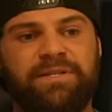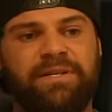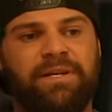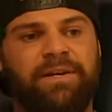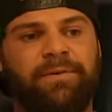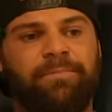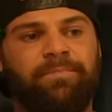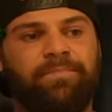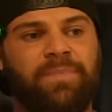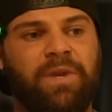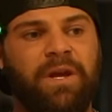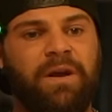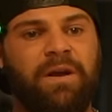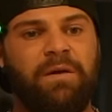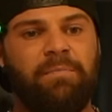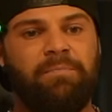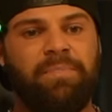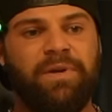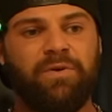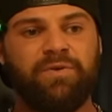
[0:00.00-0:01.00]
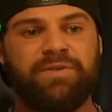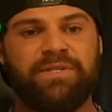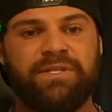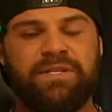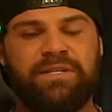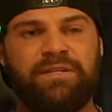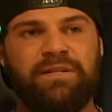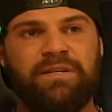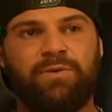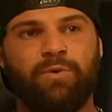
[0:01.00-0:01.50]
C benutze
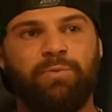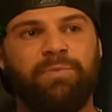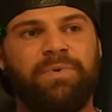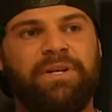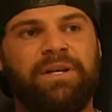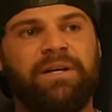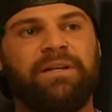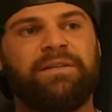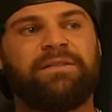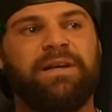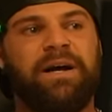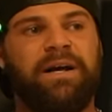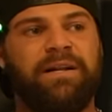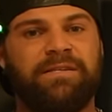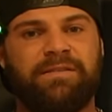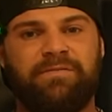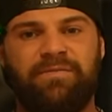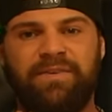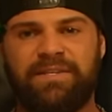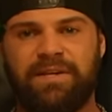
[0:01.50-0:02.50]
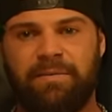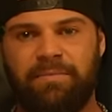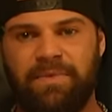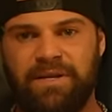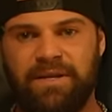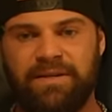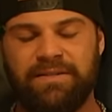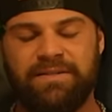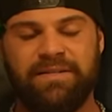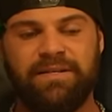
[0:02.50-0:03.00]
ich nicht unbedingt als
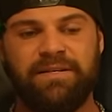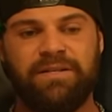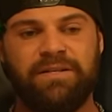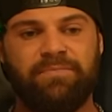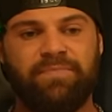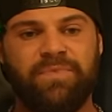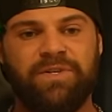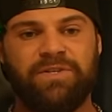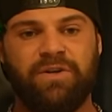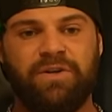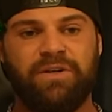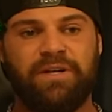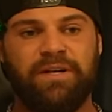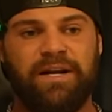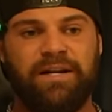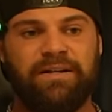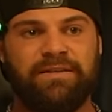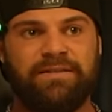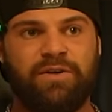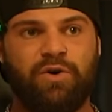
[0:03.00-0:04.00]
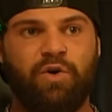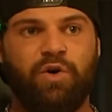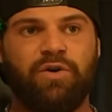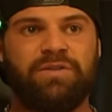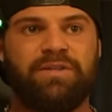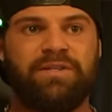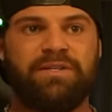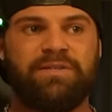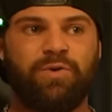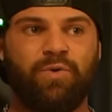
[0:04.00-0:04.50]
Vitamin an sich, sondern als
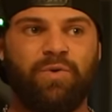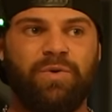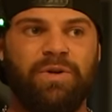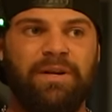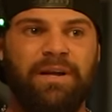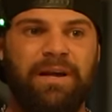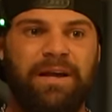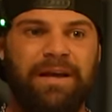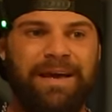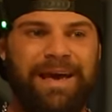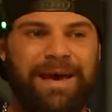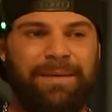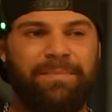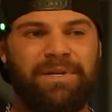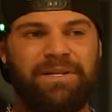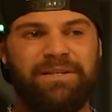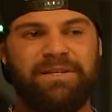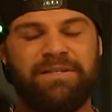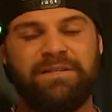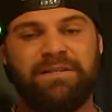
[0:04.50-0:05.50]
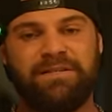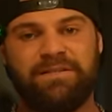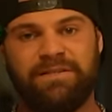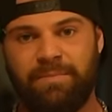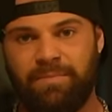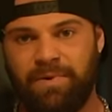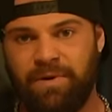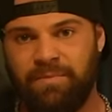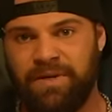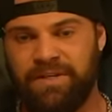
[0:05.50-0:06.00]
Cortisol hemmendes
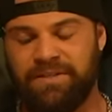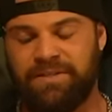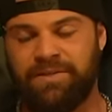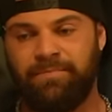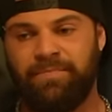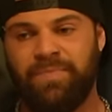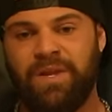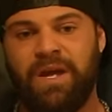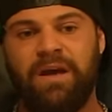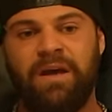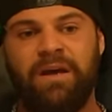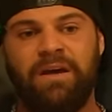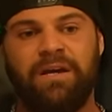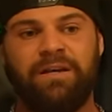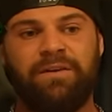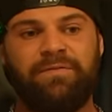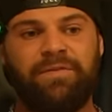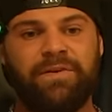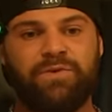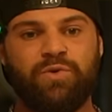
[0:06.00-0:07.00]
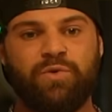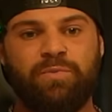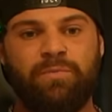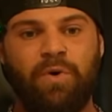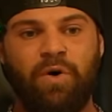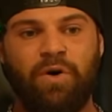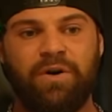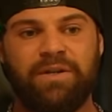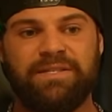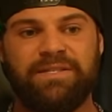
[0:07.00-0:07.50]
Supplement. Ich versuche
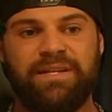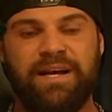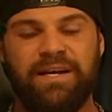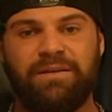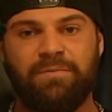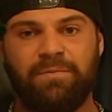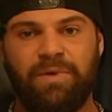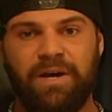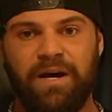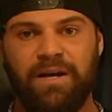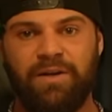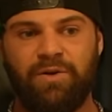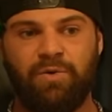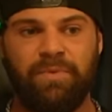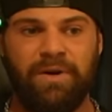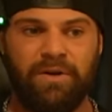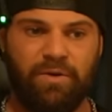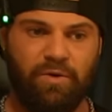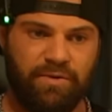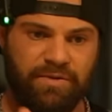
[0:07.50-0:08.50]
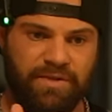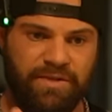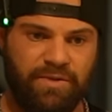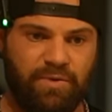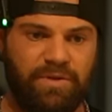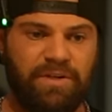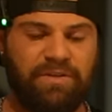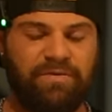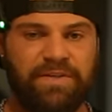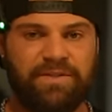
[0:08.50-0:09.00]
morgens nach dem Cardio mein
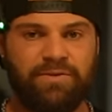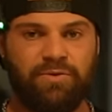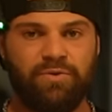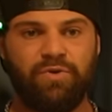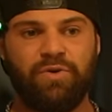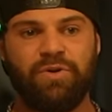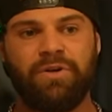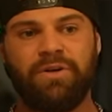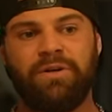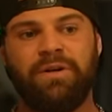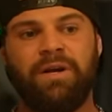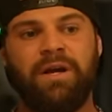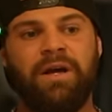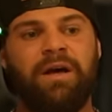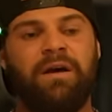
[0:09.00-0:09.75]
Cortisol etwas zu drücken.